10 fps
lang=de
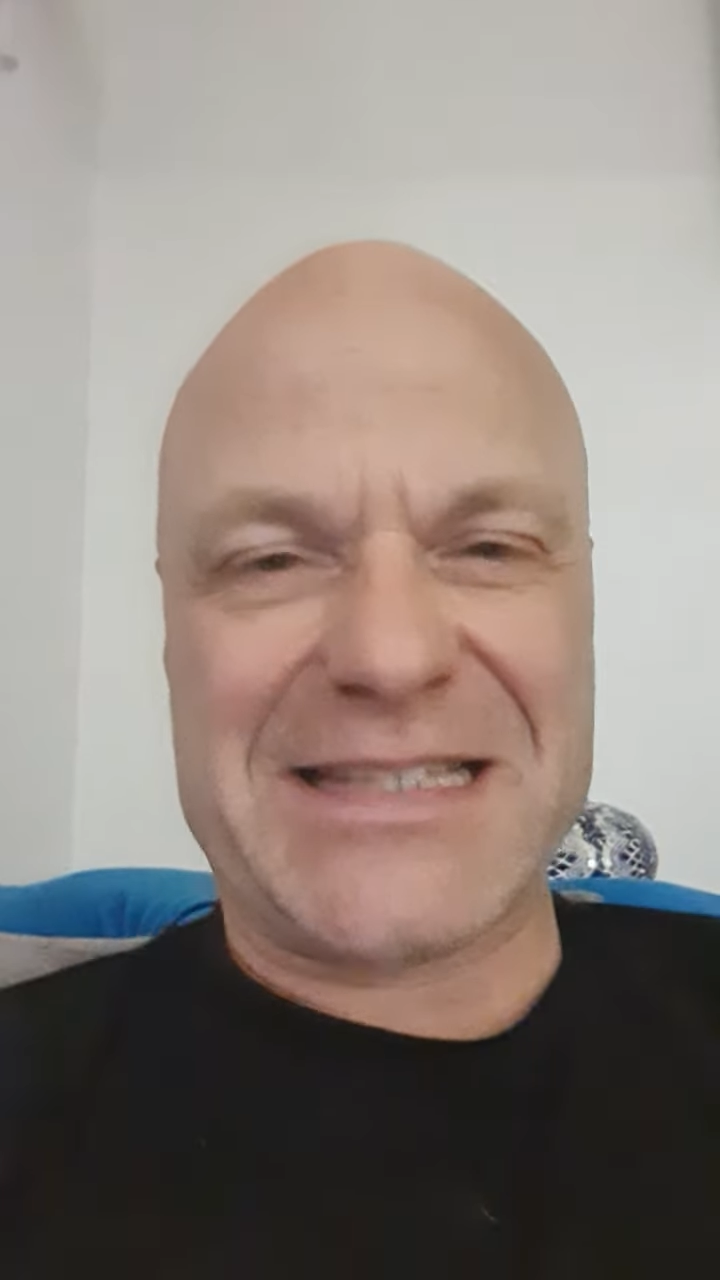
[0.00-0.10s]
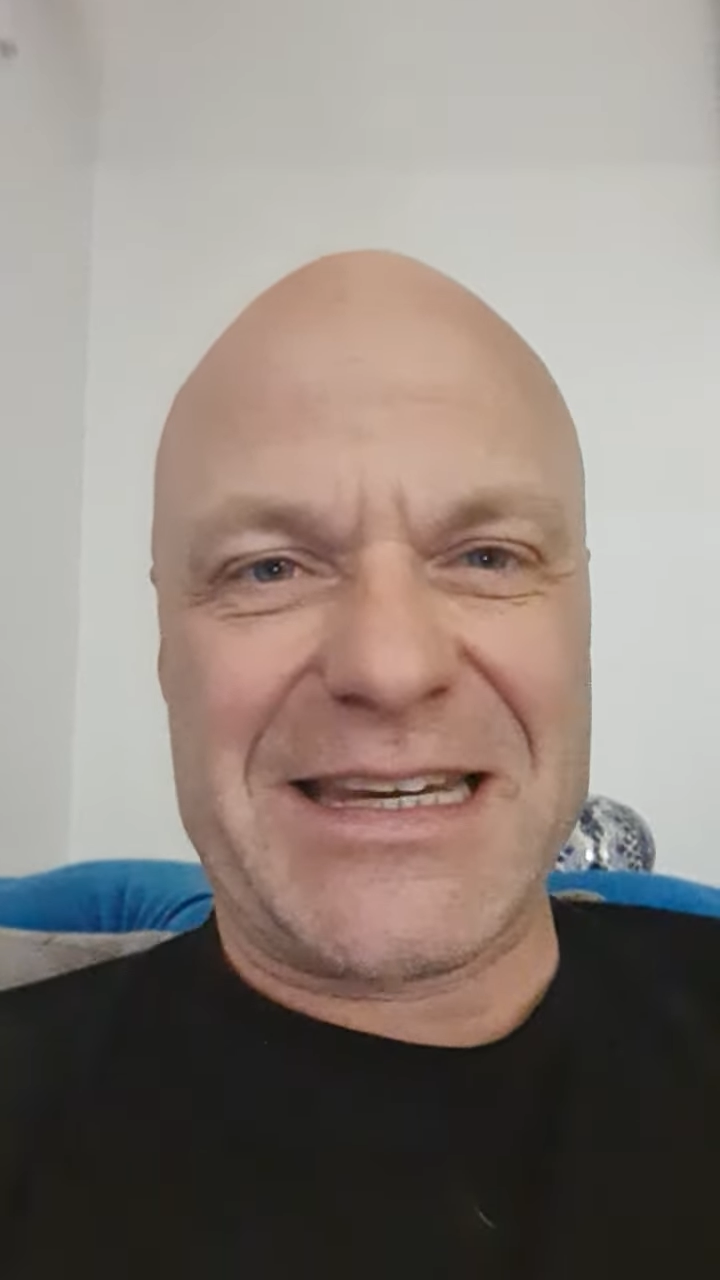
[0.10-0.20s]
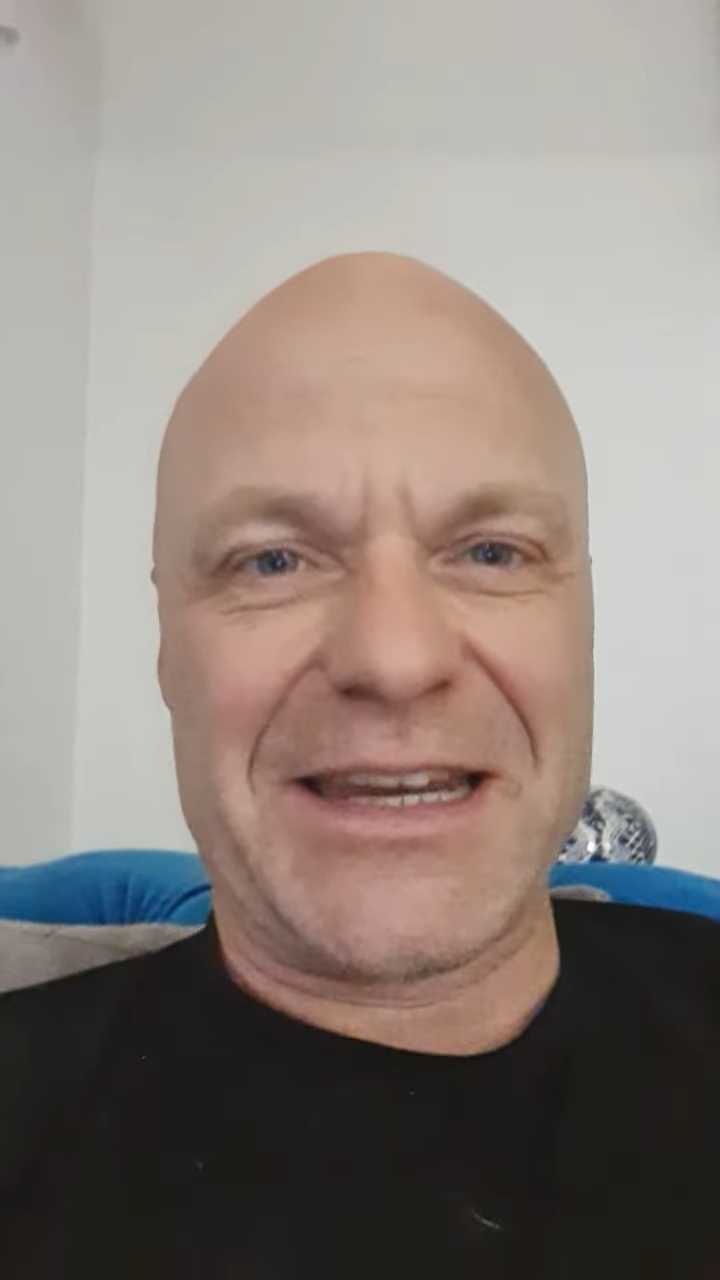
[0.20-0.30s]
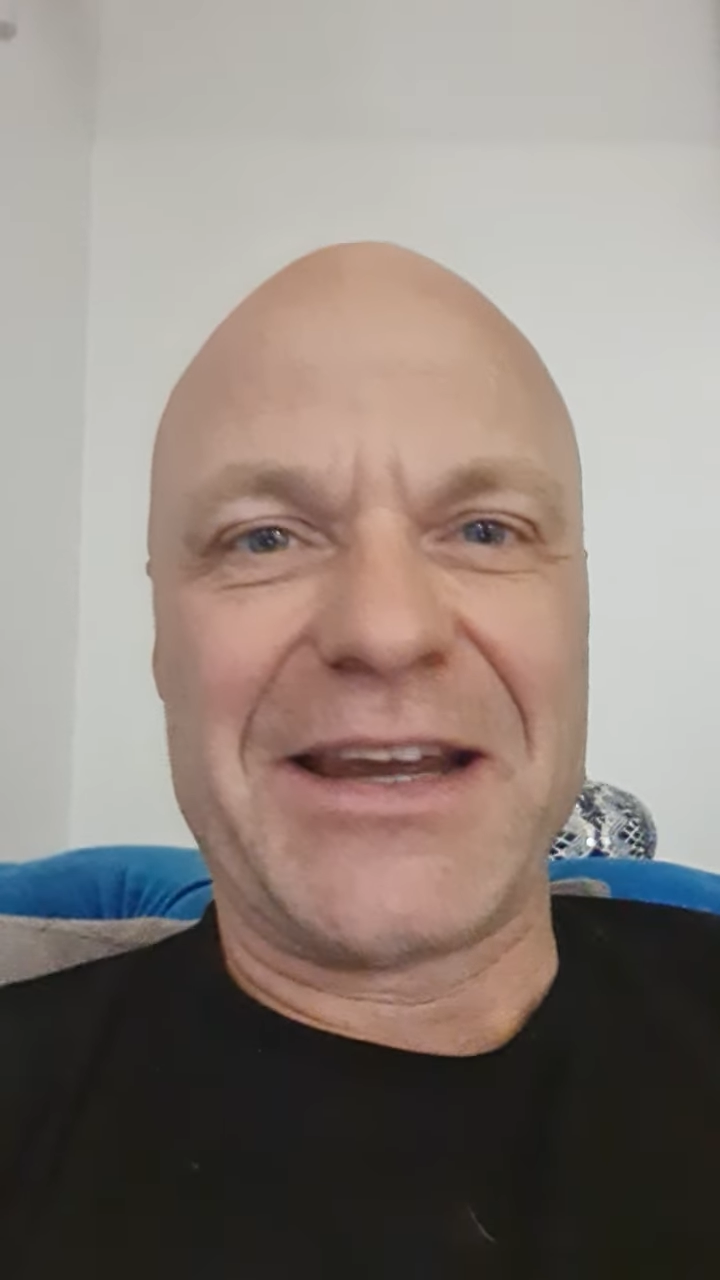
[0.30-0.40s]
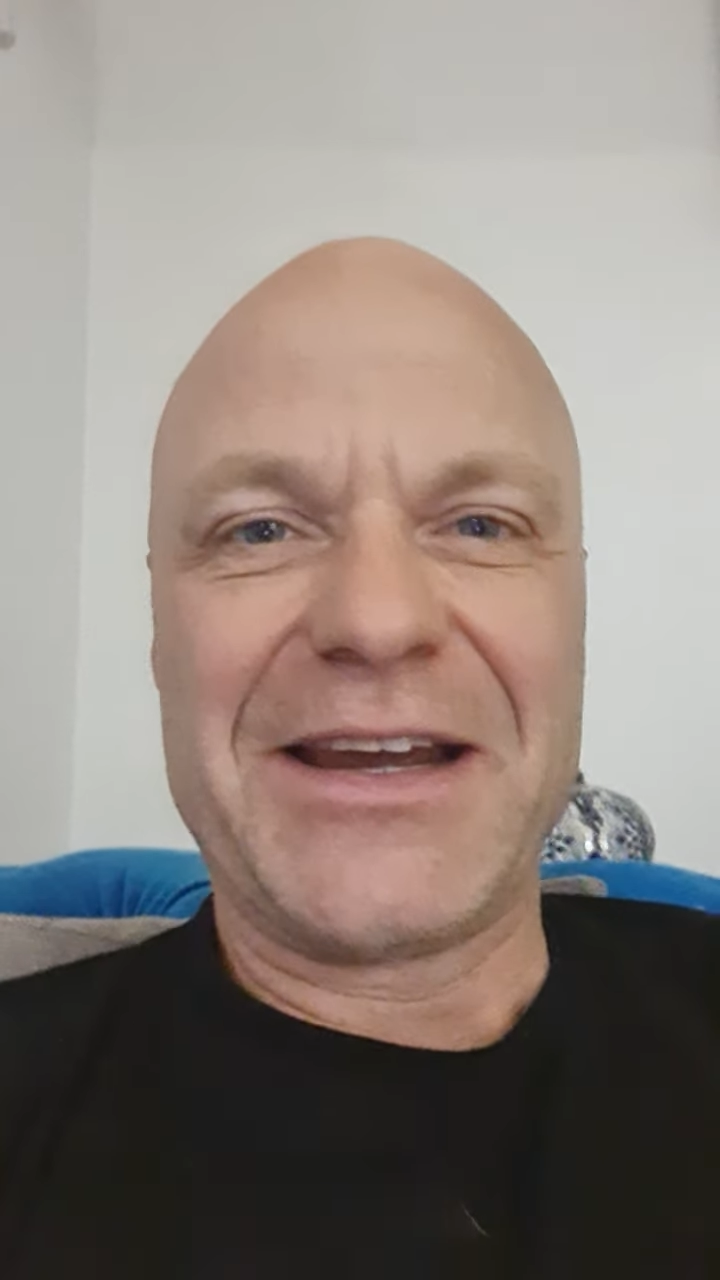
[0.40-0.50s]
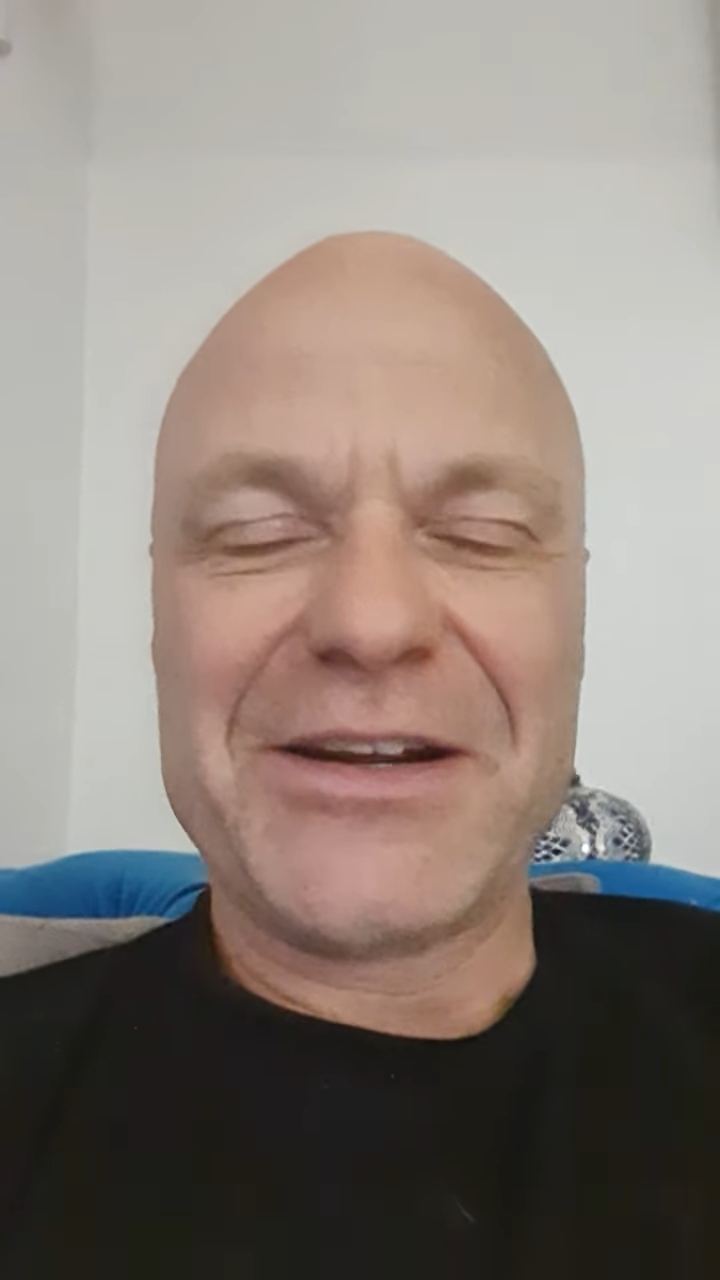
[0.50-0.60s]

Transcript: sich